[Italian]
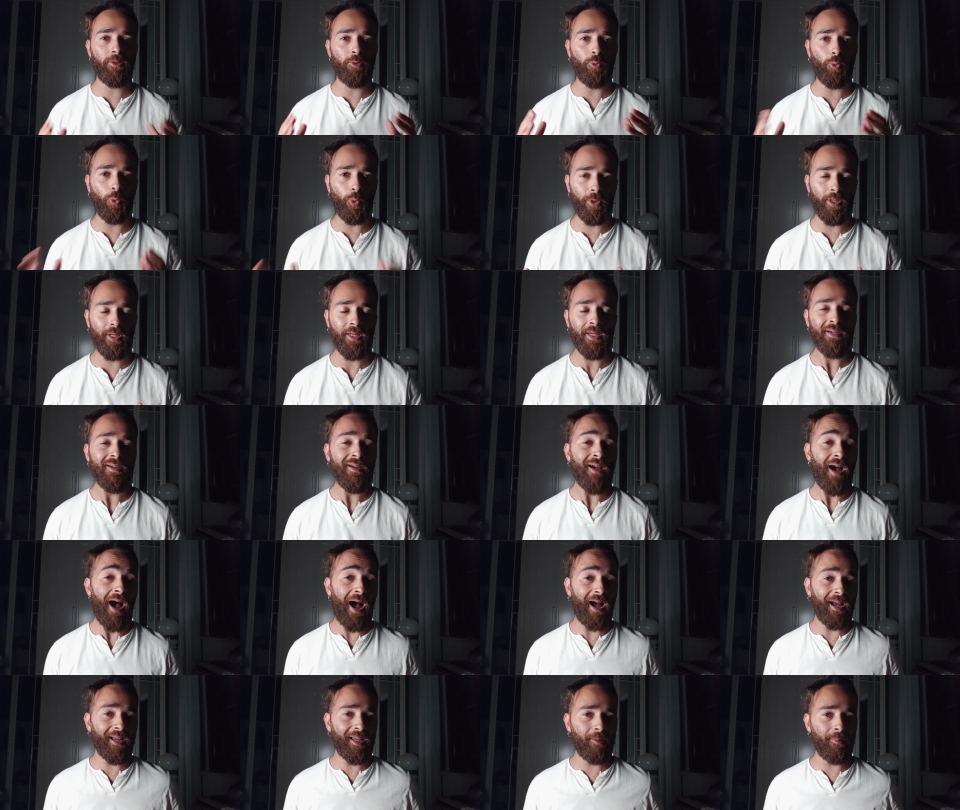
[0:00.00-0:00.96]
di lui,
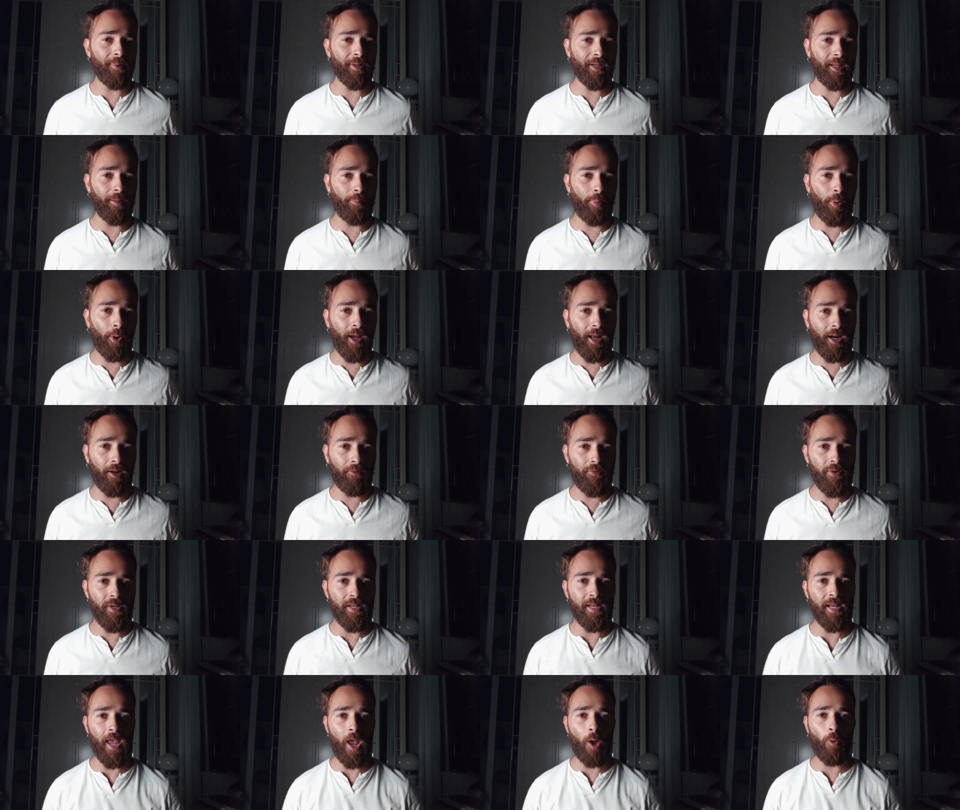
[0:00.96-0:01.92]
anche perché poi alla
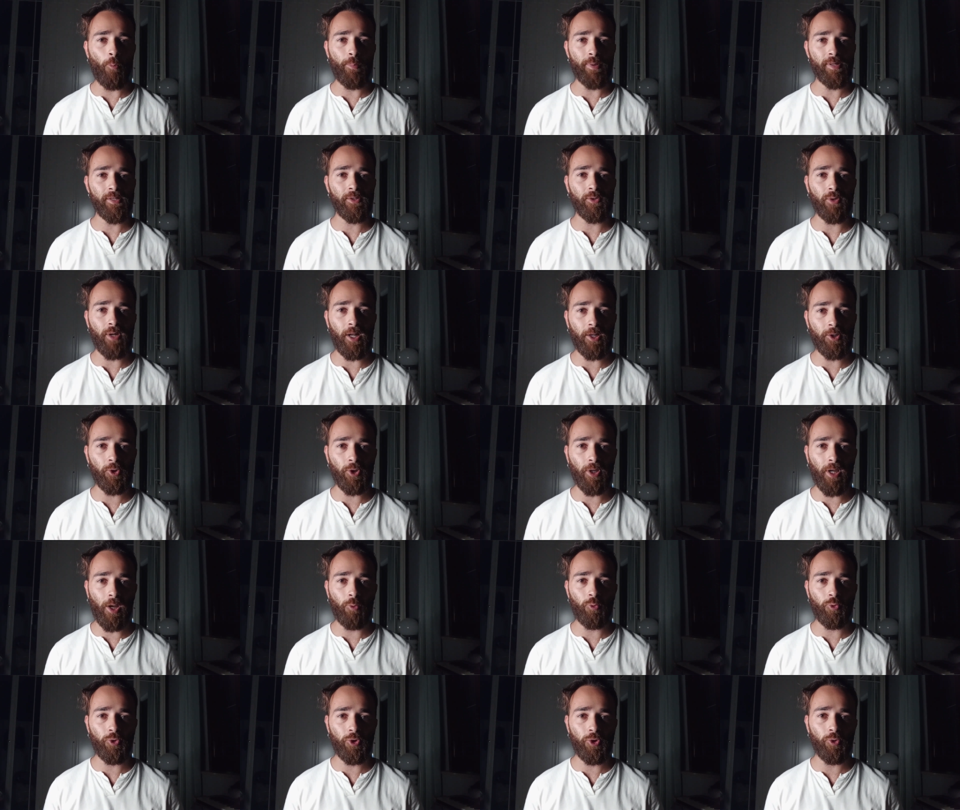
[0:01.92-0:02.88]
fine è un personaggio
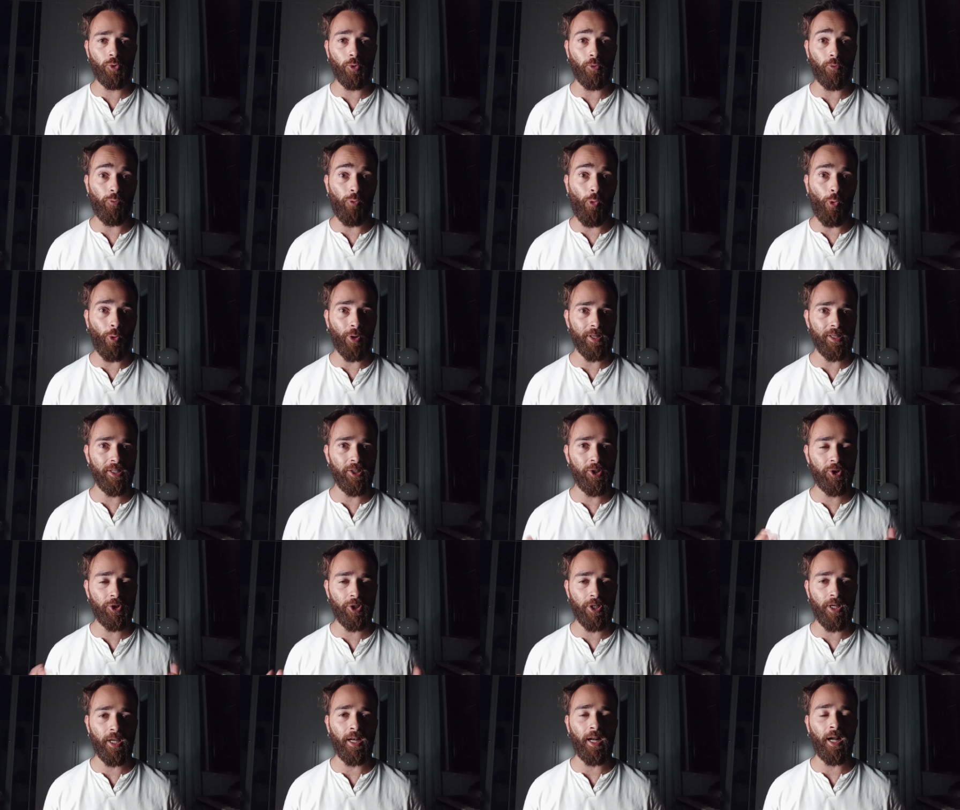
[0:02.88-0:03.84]
che è uscito fuori di
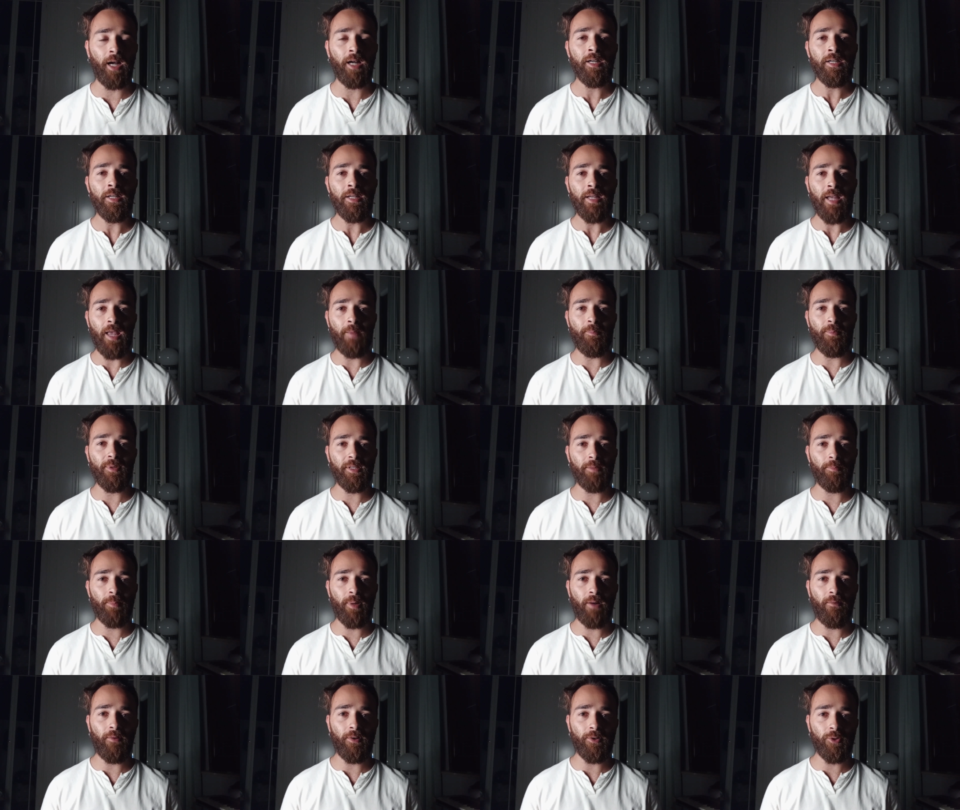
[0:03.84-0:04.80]
scena e mi
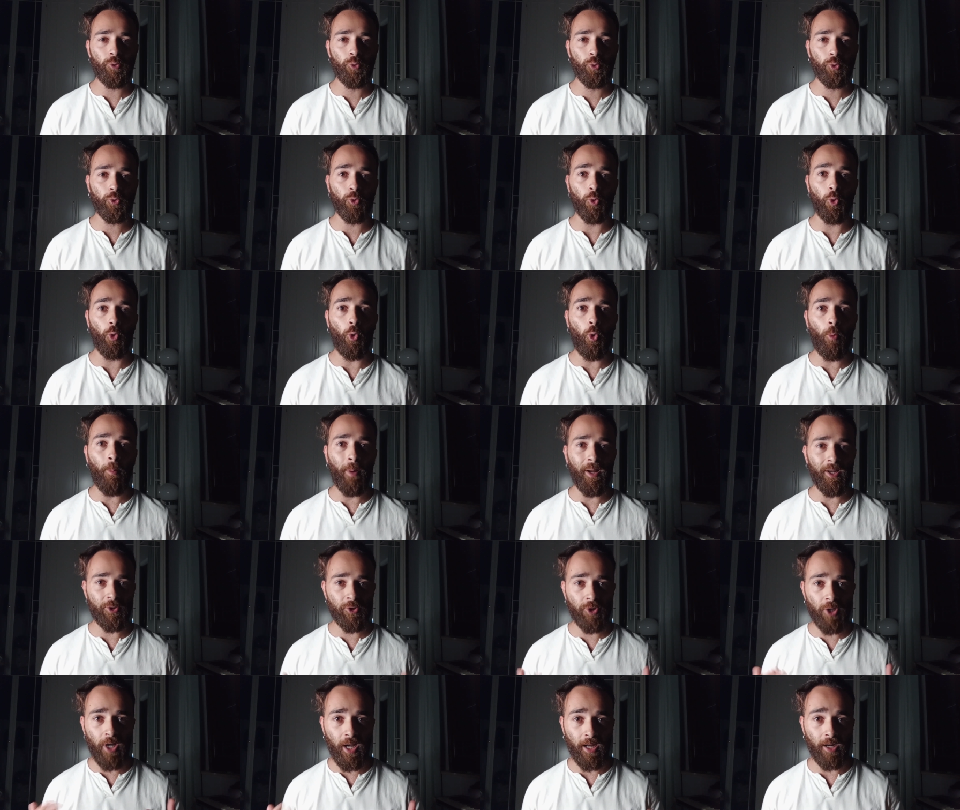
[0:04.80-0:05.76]
sembrava giusto
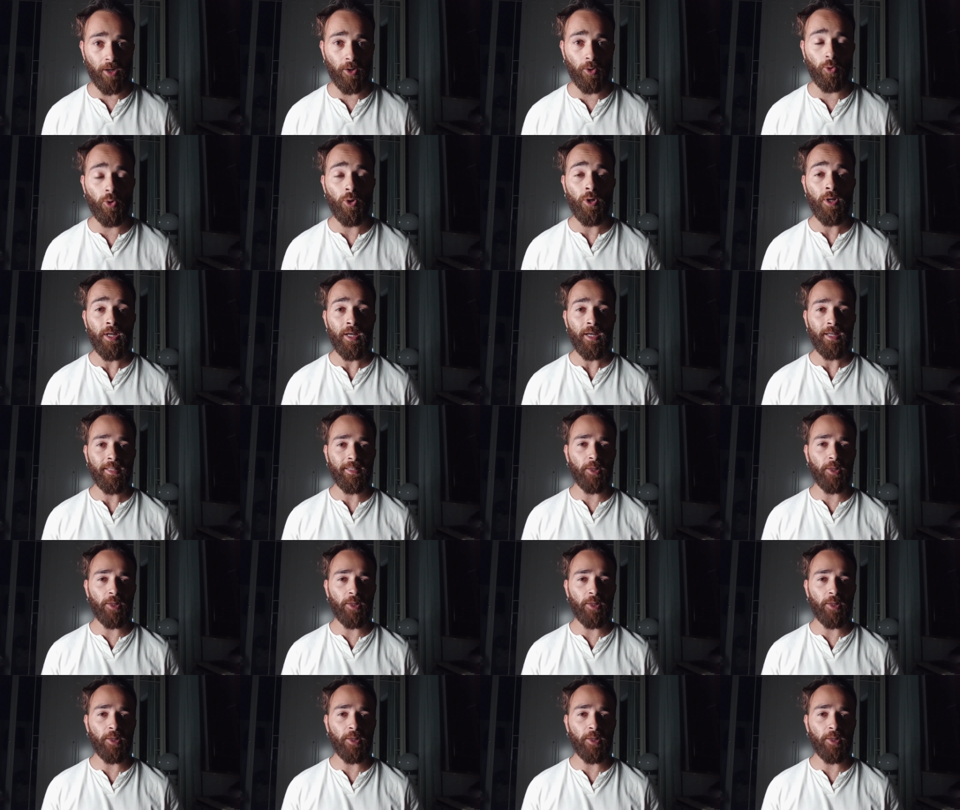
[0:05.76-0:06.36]
omaggiarlo,